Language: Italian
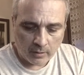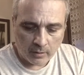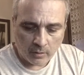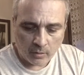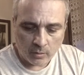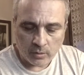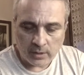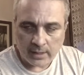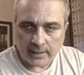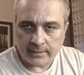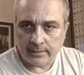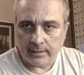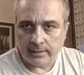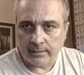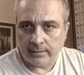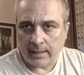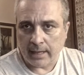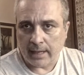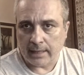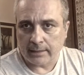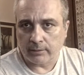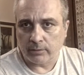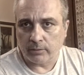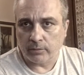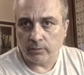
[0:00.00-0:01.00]
Un
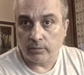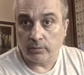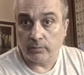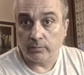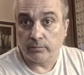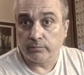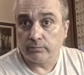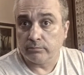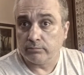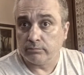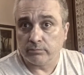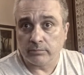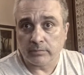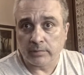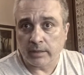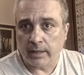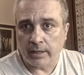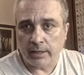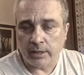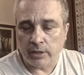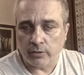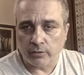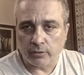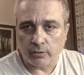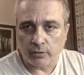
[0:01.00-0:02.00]
attentato che
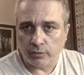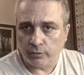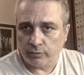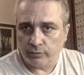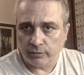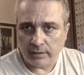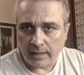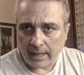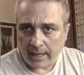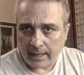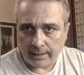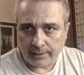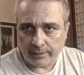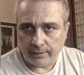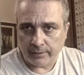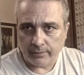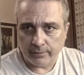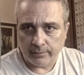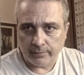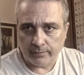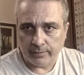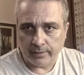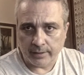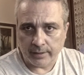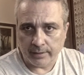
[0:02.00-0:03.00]
io
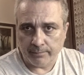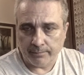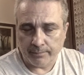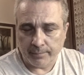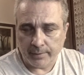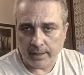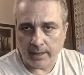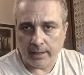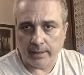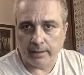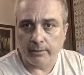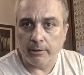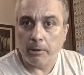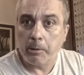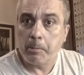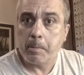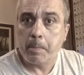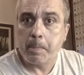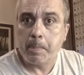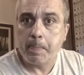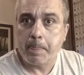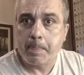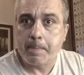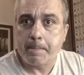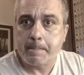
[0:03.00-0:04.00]
condanno in pieno.
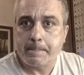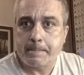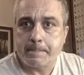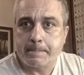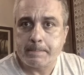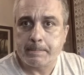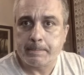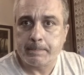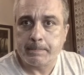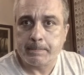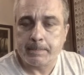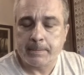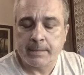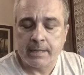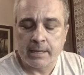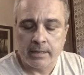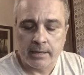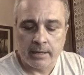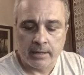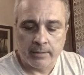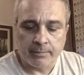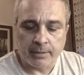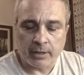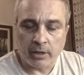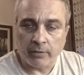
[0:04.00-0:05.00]

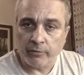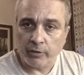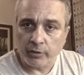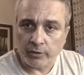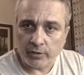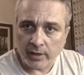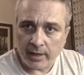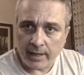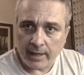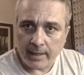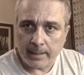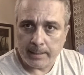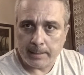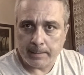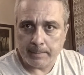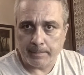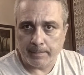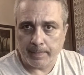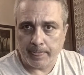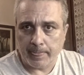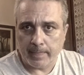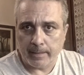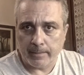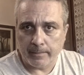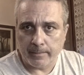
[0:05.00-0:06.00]
Però vorrei
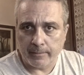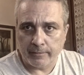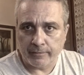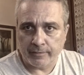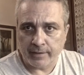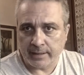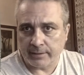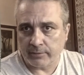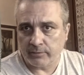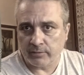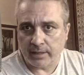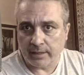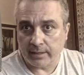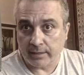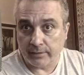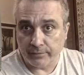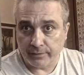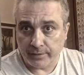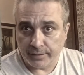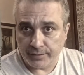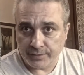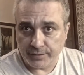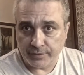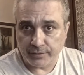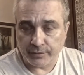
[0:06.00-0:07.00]
fare una
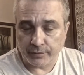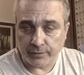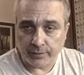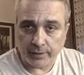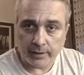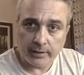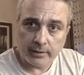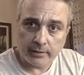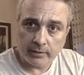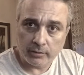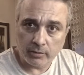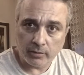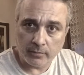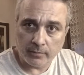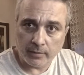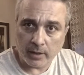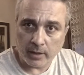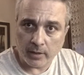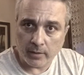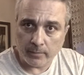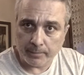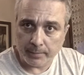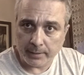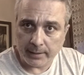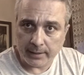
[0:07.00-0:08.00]
riflessione come
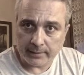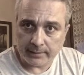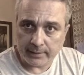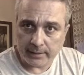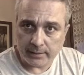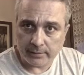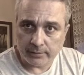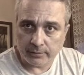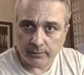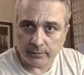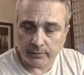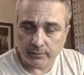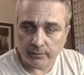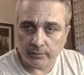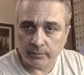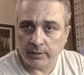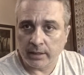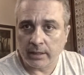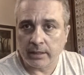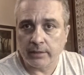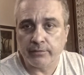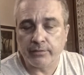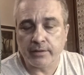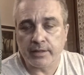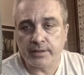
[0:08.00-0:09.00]
ho appena detto, una
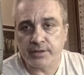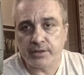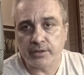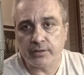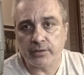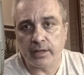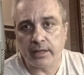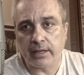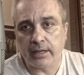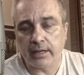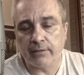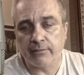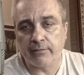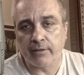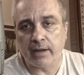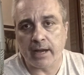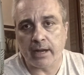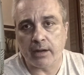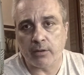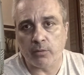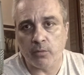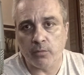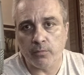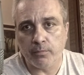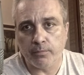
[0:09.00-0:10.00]
riflessione che
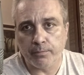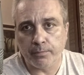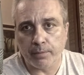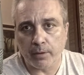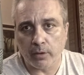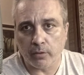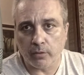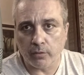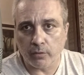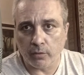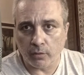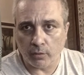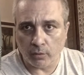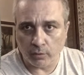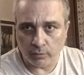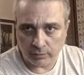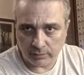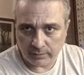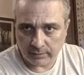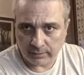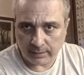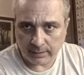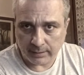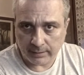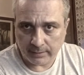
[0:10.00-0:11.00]
va un po'
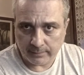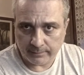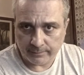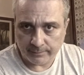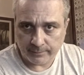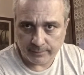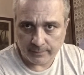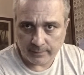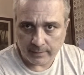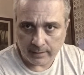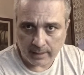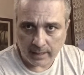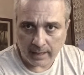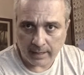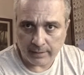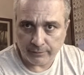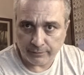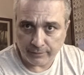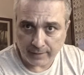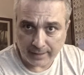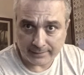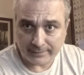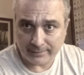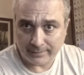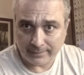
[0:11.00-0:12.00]
oltre ai
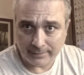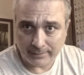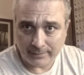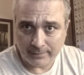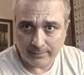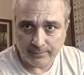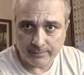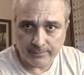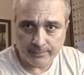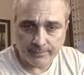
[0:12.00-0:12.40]
fatti